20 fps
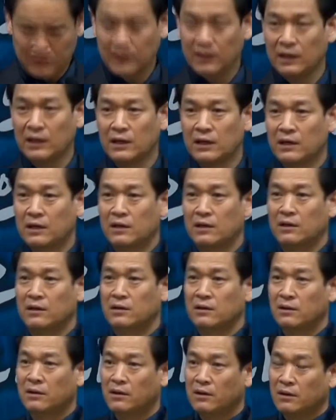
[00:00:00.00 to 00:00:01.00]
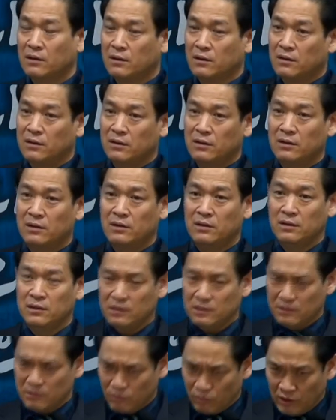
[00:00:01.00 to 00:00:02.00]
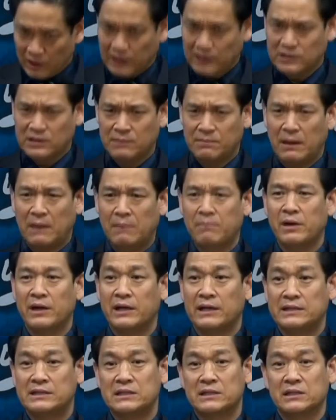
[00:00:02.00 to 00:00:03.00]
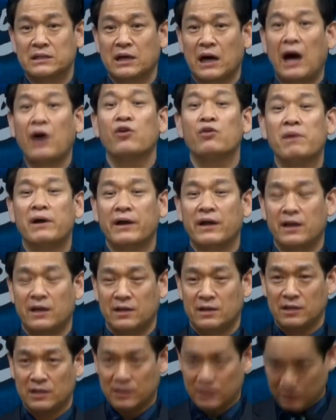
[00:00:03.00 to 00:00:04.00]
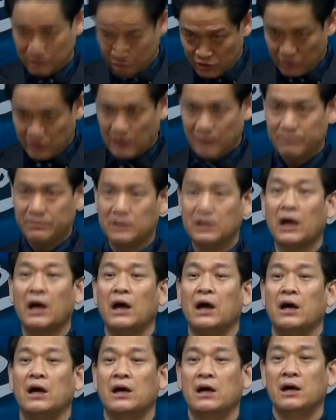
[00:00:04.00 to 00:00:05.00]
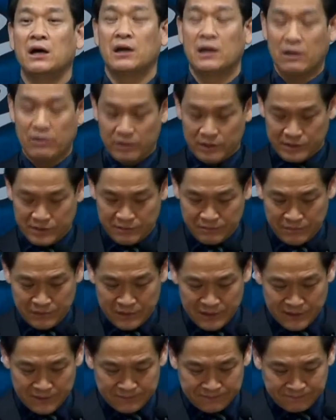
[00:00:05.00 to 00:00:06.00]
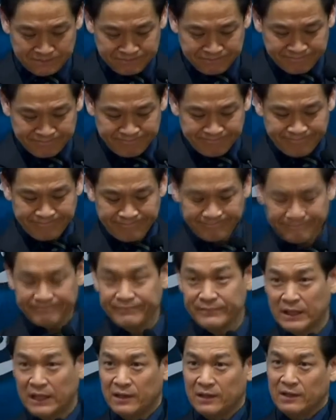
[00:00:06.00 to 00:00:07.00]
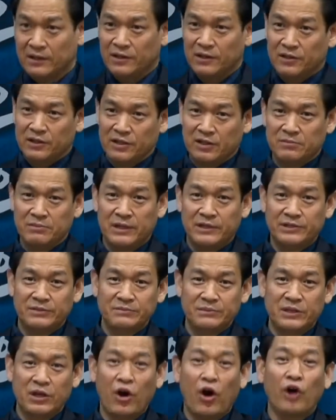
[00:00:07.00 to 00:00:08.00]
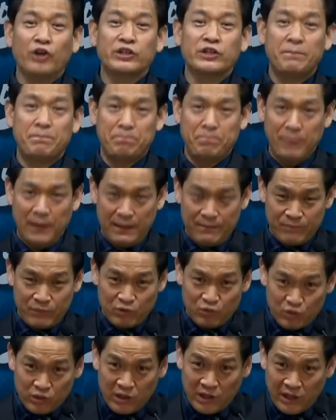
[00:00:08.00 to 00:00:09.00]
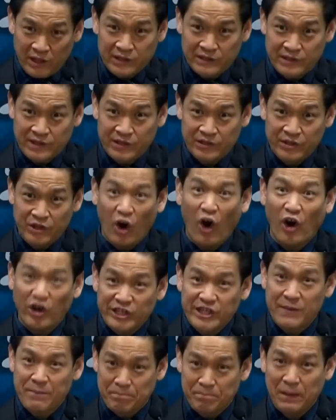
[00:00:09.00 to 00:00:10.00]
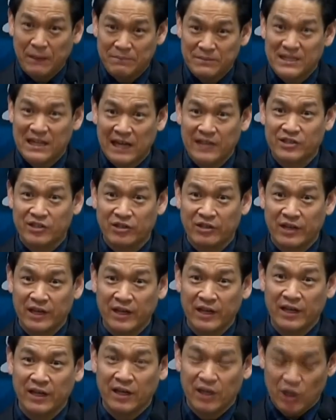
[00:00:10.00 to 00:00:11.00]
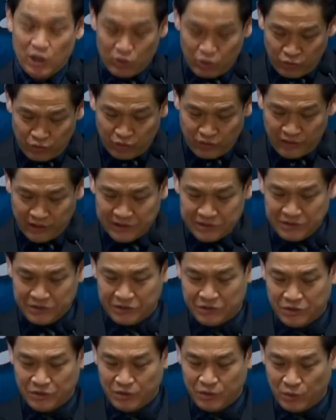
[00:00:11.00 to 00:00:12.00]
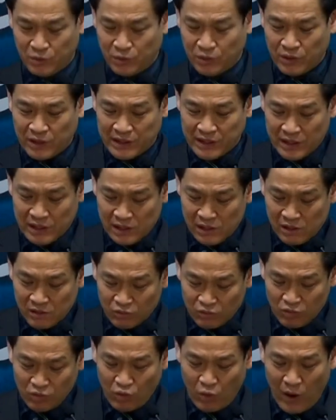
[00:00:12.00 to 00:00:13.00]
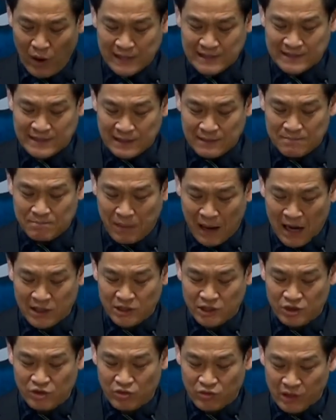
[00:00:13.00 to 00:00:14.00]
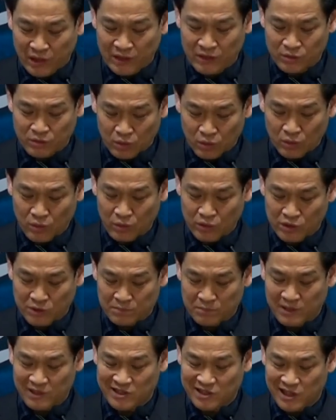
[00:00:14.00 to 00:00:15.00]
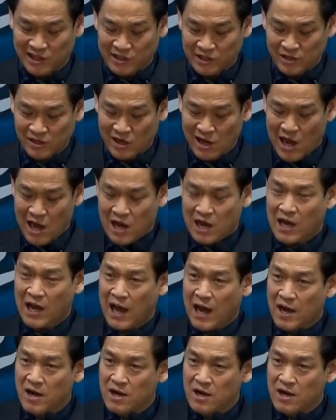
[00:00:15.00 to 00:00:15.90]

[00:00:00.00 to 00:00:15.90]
그랬다가 어, 워낙 이제 반발이 있으니까 하루 만에 처리합니다라고 했습니다. 여러분 아십니까? 어젯밤 국회에서는요. 어젯밤 자정에 국회에서는요. 코로나19 확산 방지를 위한 종교 집회 자제를